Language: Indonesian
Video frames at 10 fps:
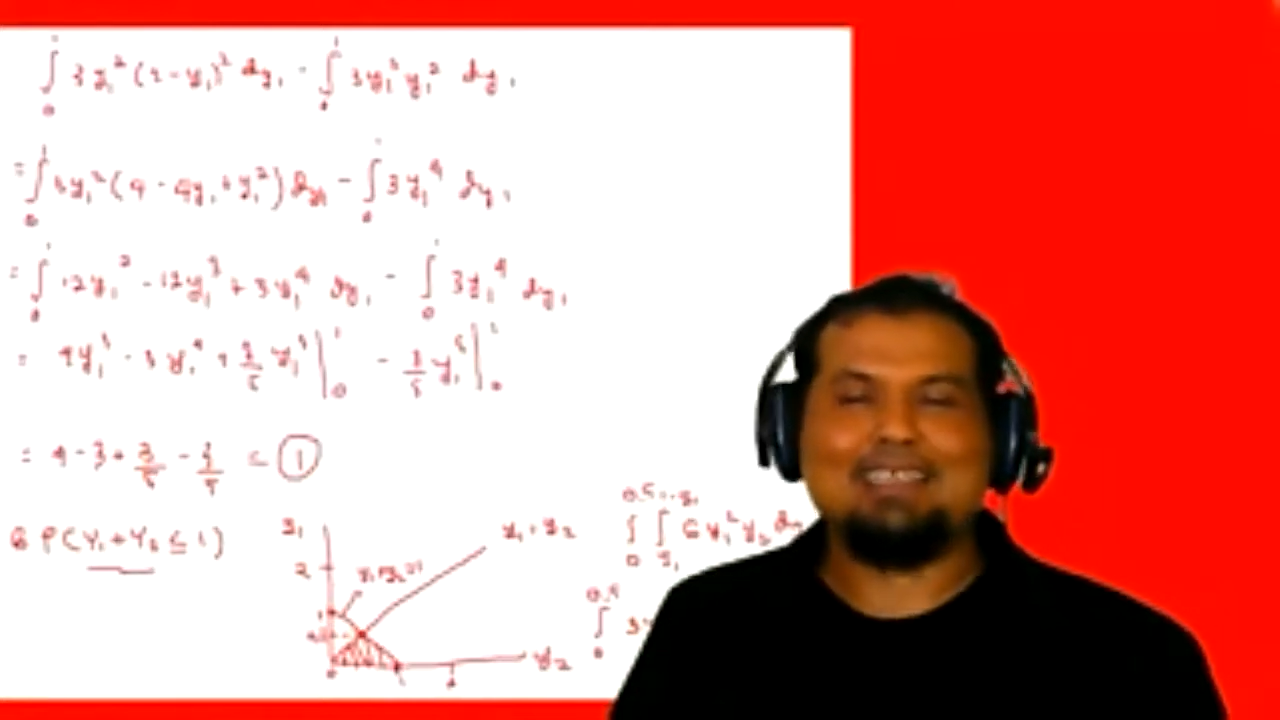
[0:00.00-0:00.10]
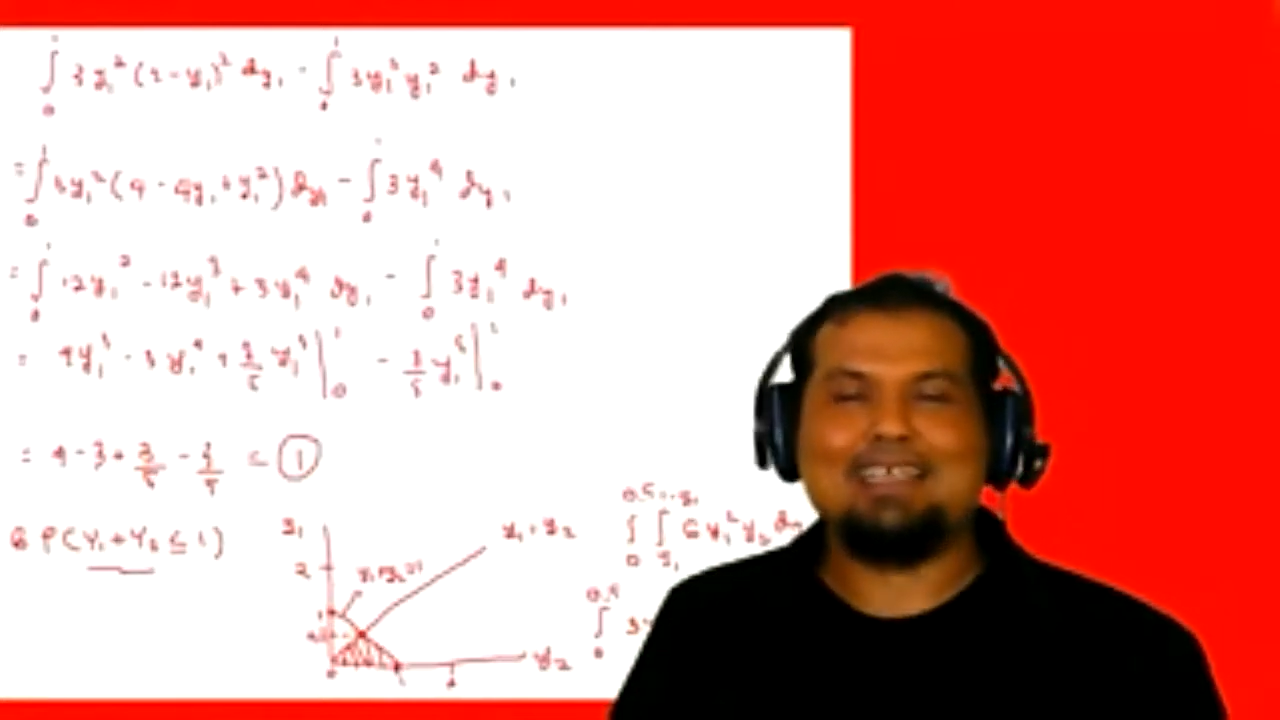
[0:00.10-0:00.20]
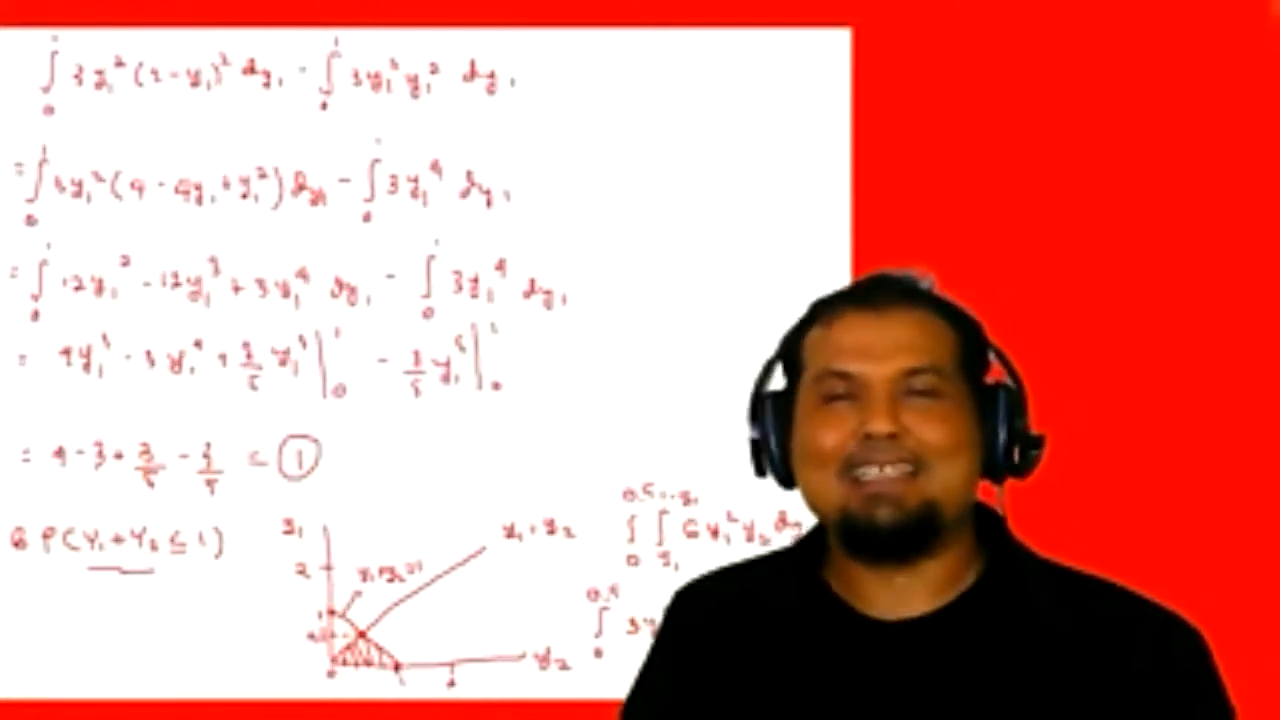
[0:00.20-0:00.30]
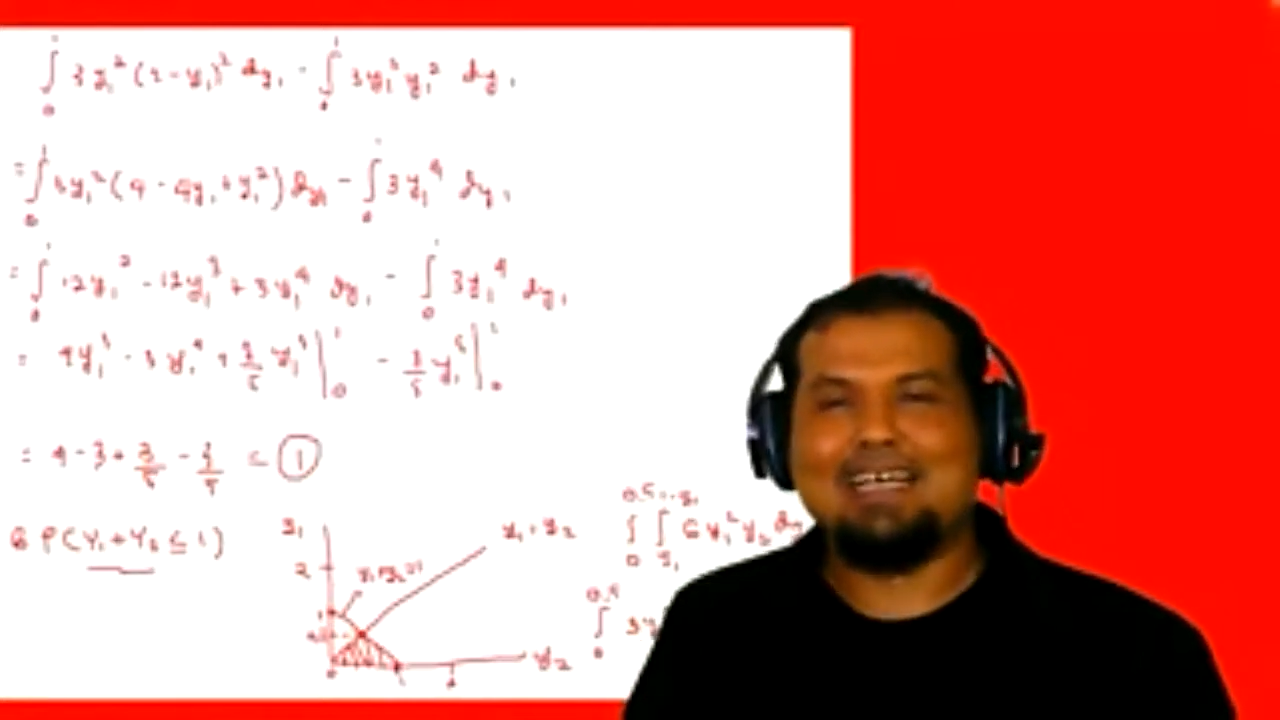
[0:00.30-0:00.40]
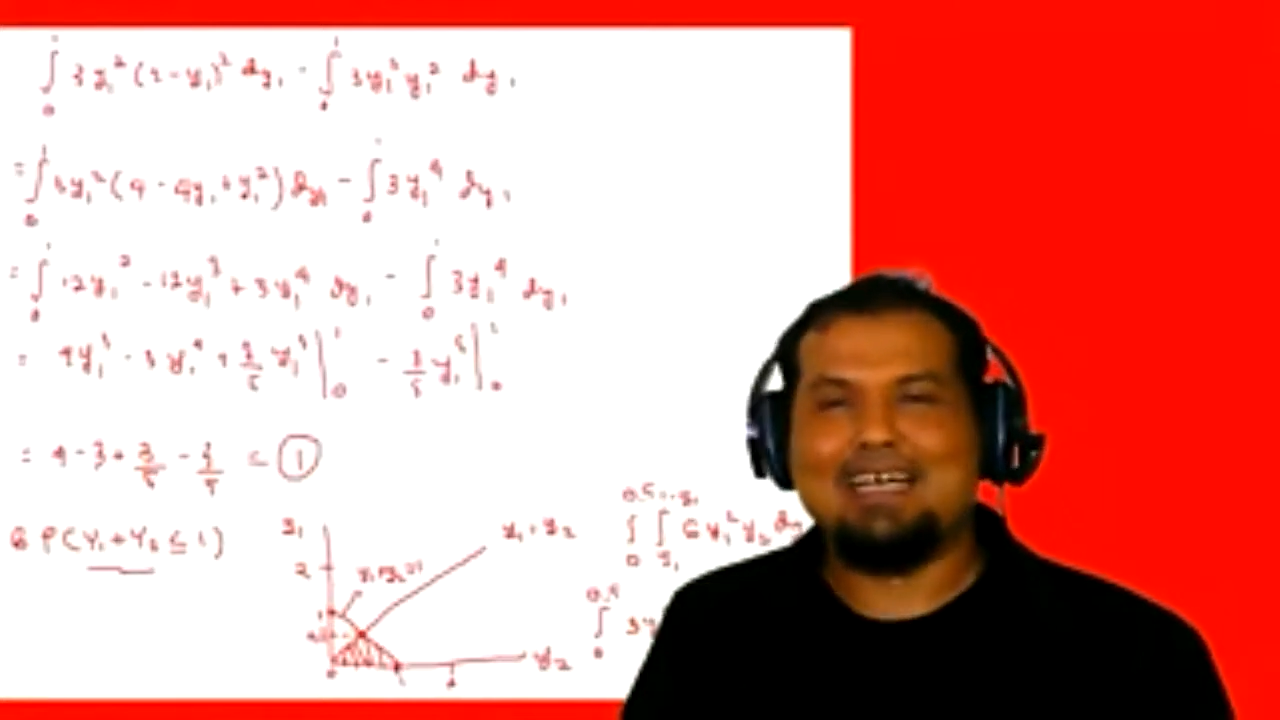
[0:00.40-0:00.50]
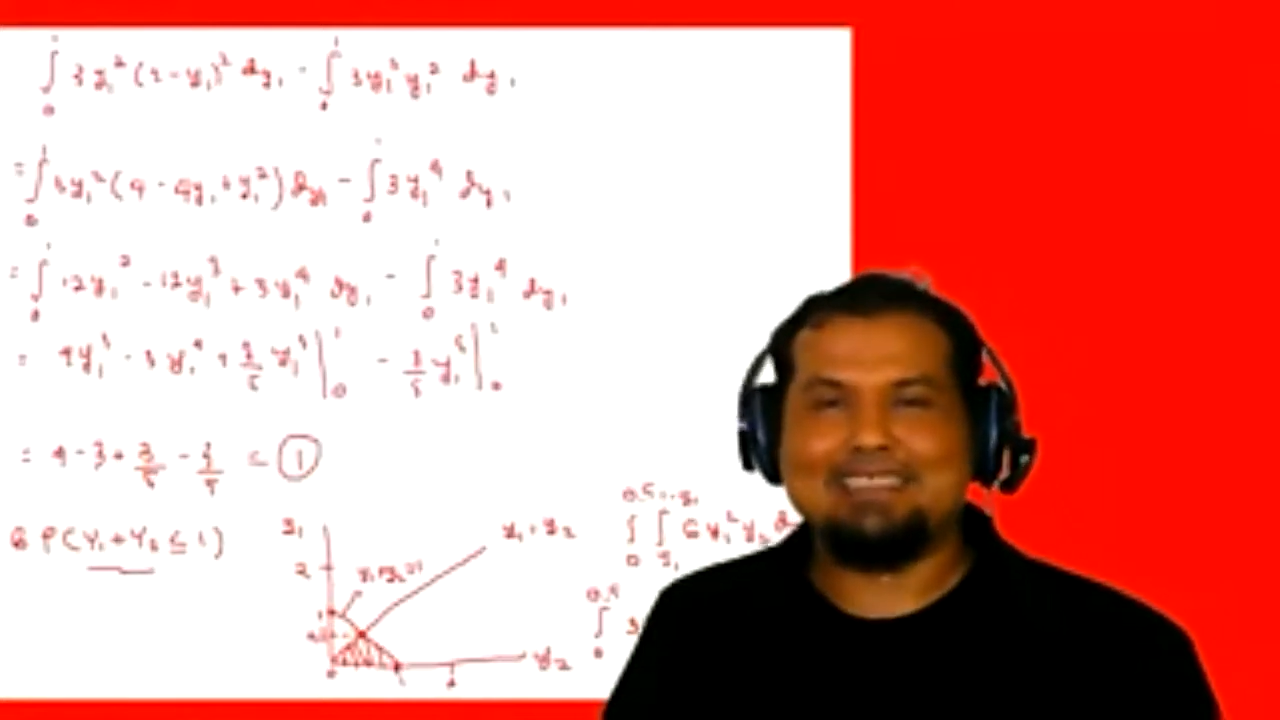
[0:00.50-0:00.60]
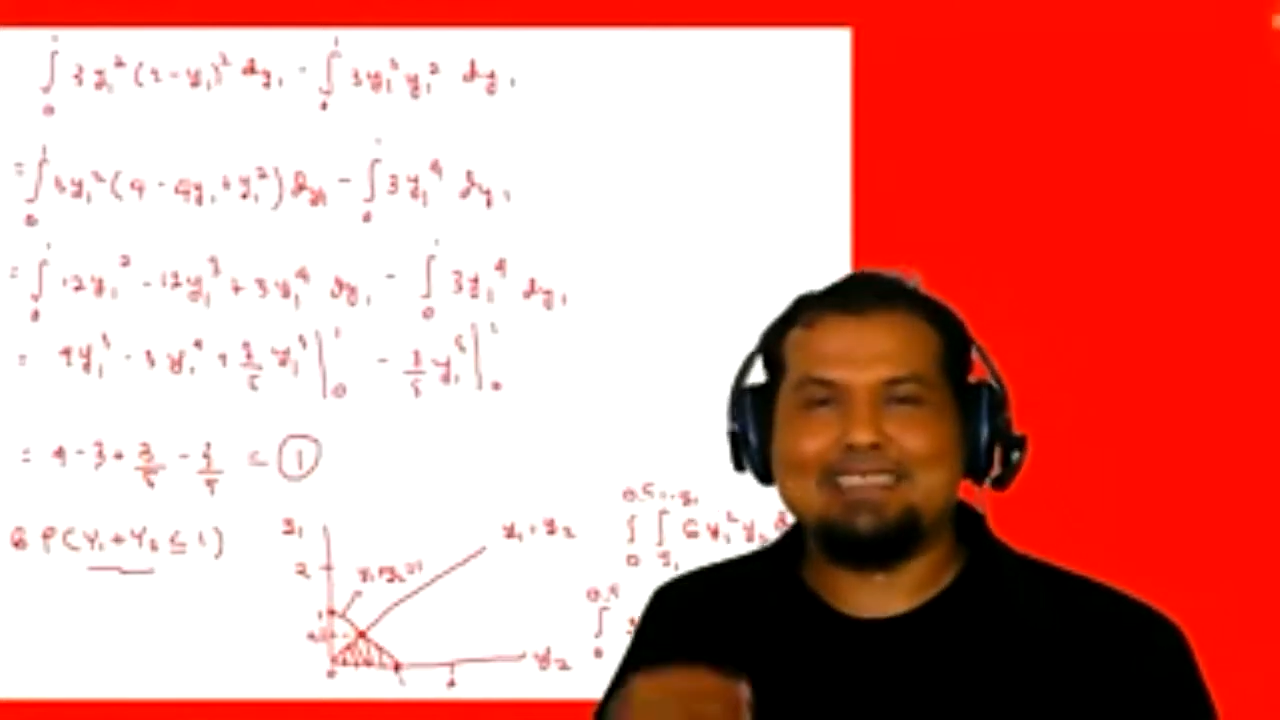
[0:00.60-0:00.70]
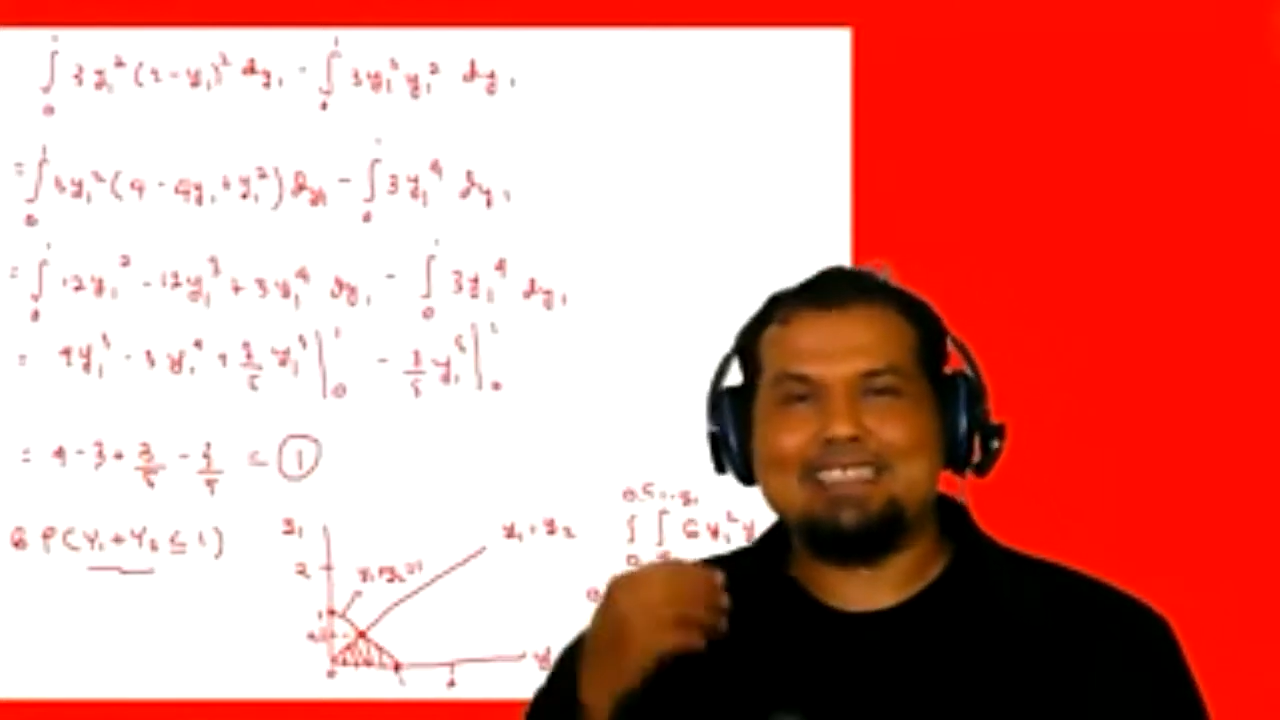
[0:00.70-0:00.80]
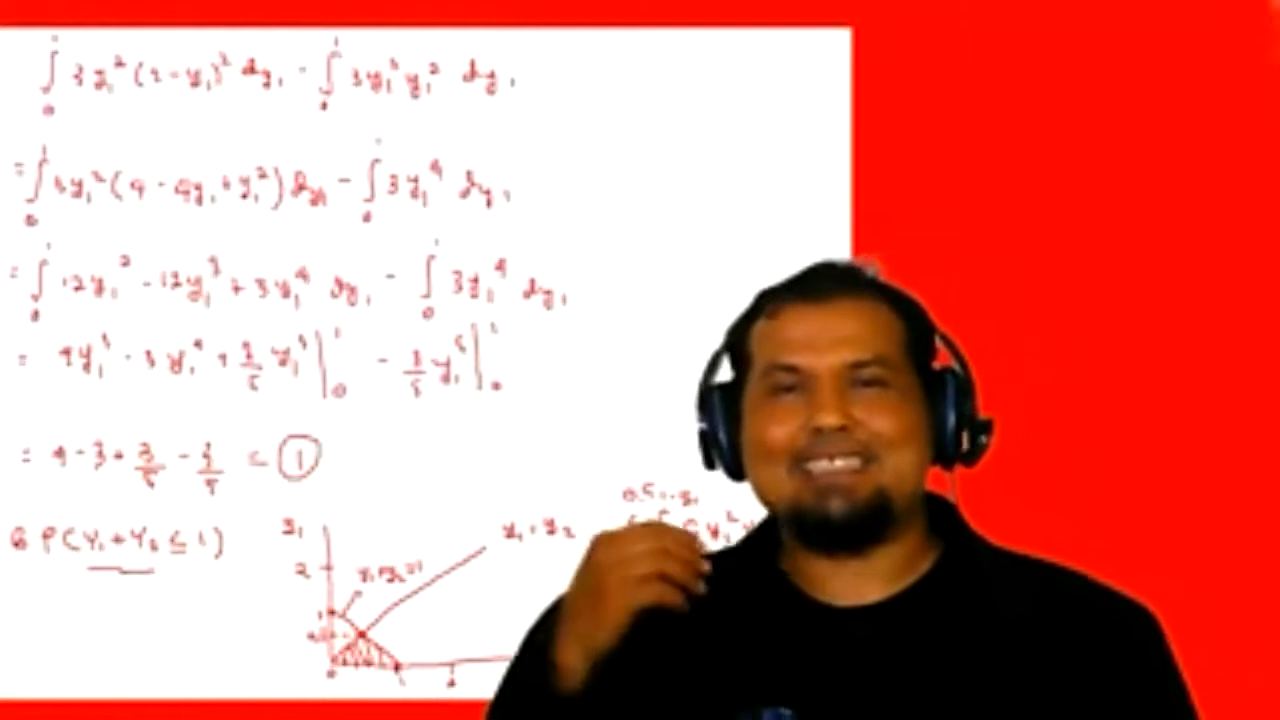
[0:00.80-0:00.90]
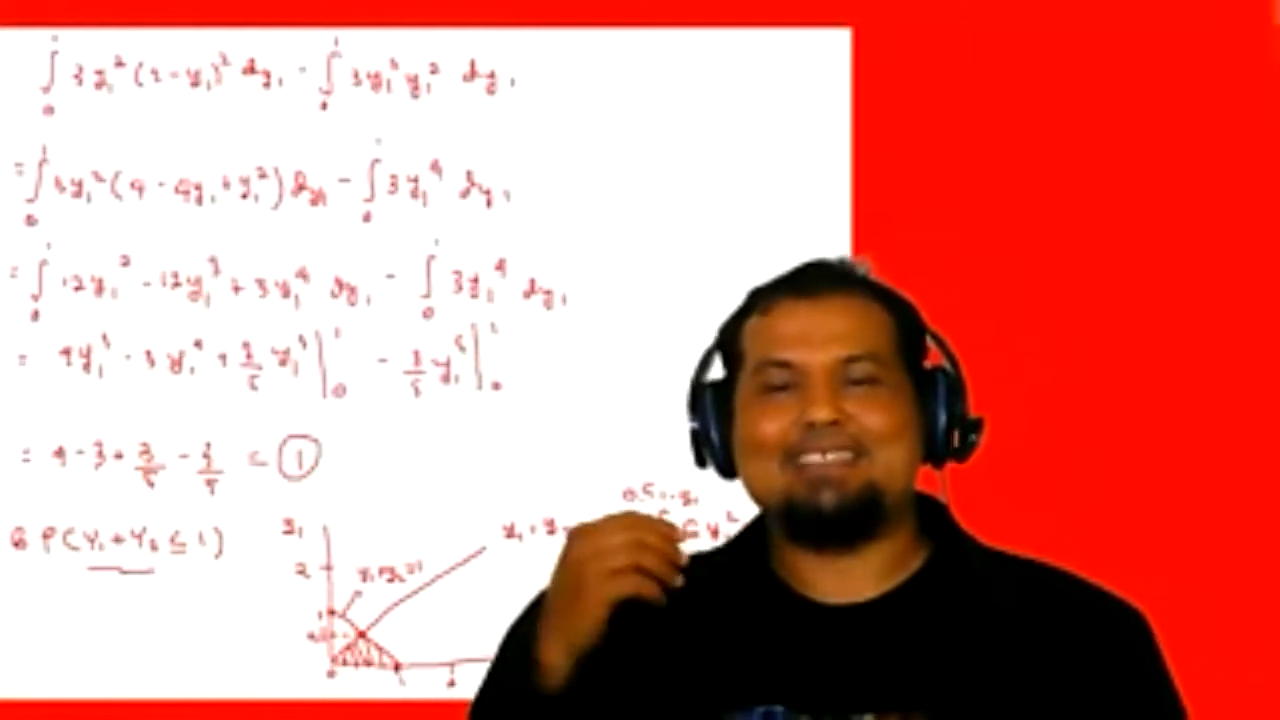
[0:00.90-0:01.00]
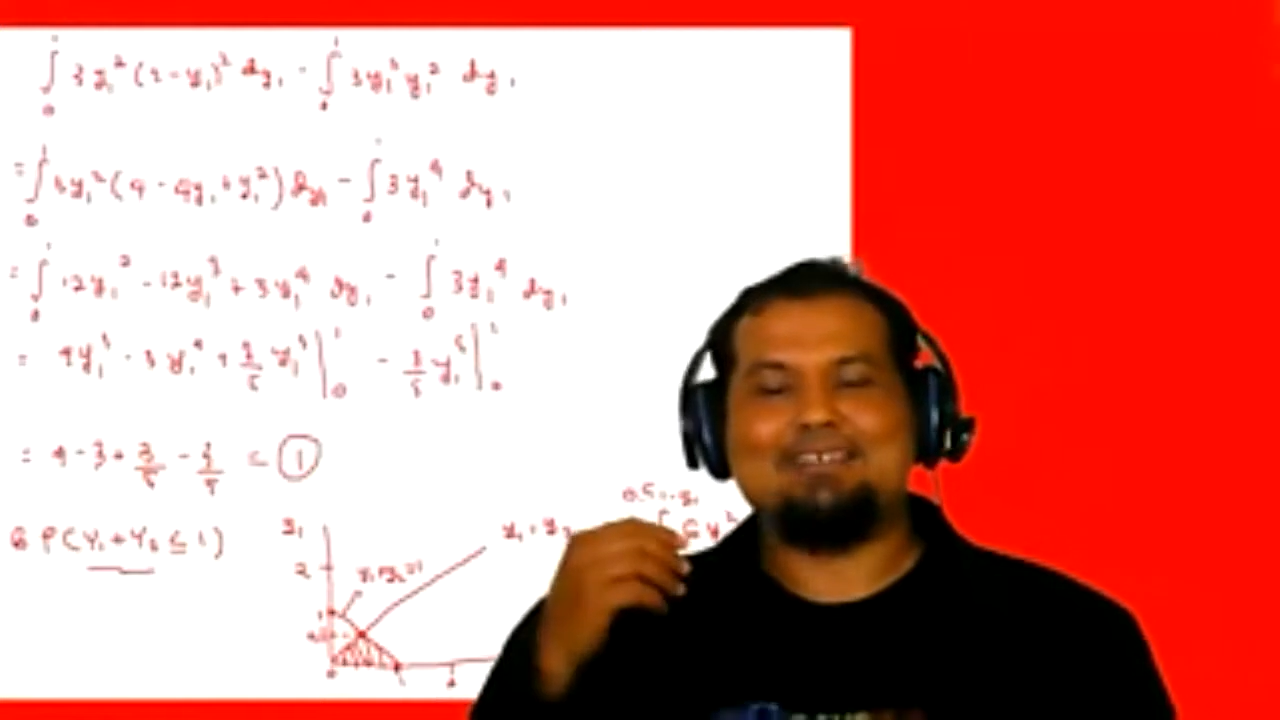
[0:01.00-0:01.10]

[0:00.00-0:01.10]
yang diarsir